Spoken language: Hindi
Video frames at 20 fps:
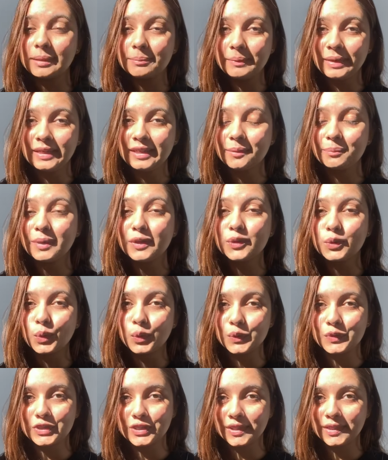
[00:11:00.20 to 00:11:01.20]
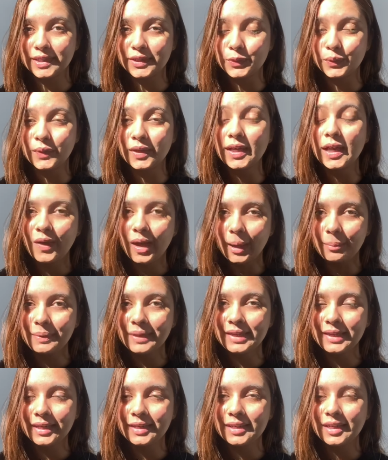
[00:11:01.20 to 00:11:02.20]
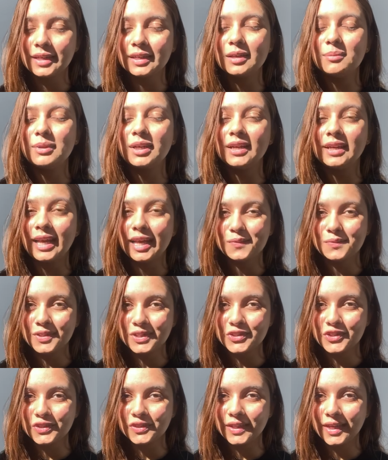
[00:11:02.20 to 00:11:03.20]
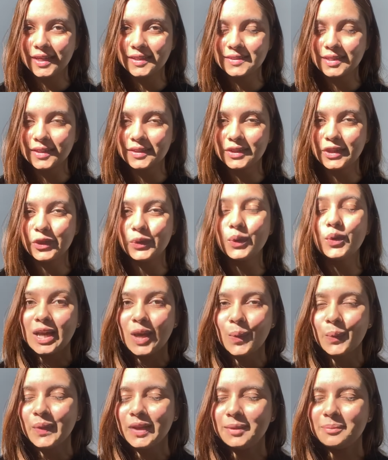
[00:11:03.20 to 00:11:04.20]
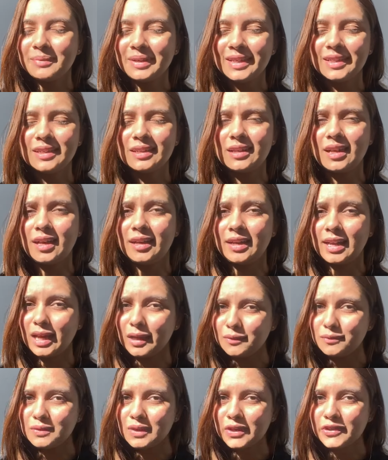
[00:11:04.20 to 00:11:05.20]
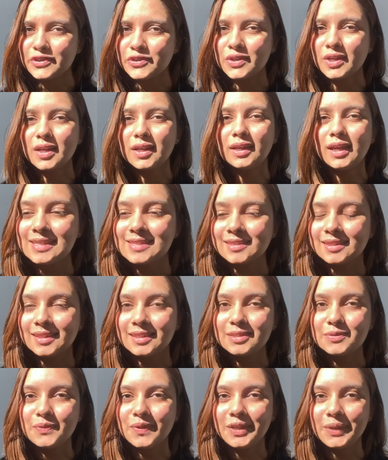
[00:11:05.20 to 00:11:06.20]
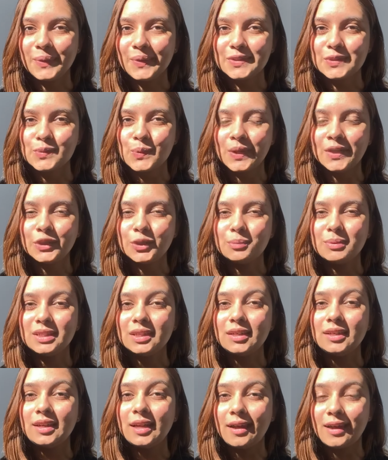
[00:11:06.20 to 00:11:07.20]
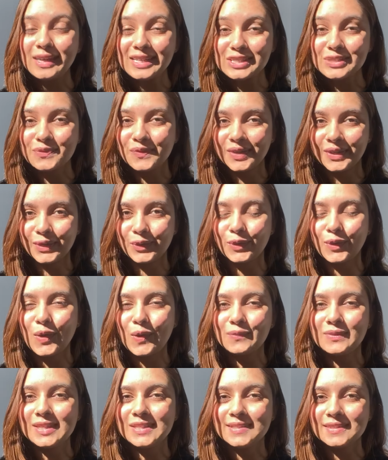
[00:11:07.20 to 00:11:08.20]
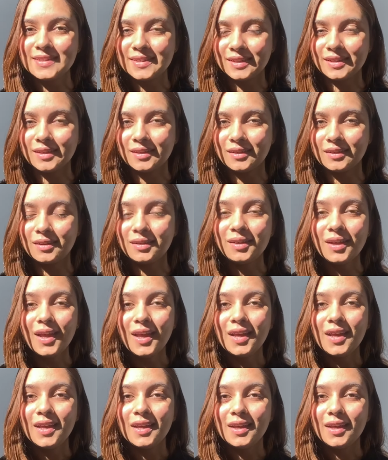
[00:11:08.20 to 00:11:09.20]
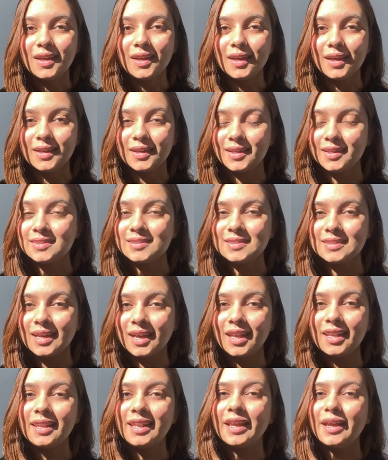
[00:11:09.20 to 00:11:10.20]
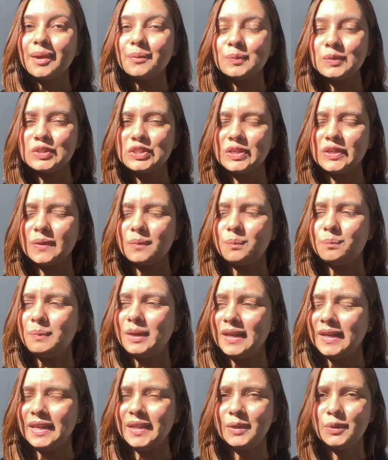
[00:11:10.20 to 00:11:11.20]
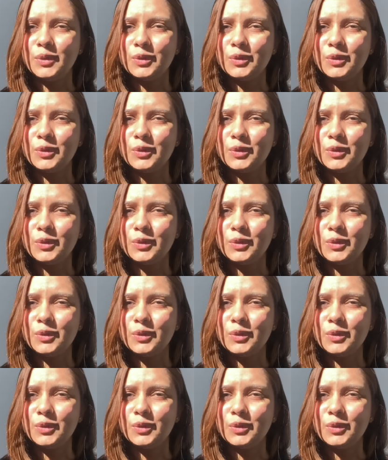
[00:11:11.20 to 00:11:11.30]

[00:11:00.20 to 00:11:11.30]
कमेंट में दोनों जगह दे दूंगी वहां पे क्लिक करके मेरा लाइव सेशन देख सकते हो नाउ विल नीड इन आर लाइव सेशन इज दिस वीडियो इज गोइंग टू बी द लास्ट वीडियो ऑफ दिस ईयर इस साल ने मुझे भले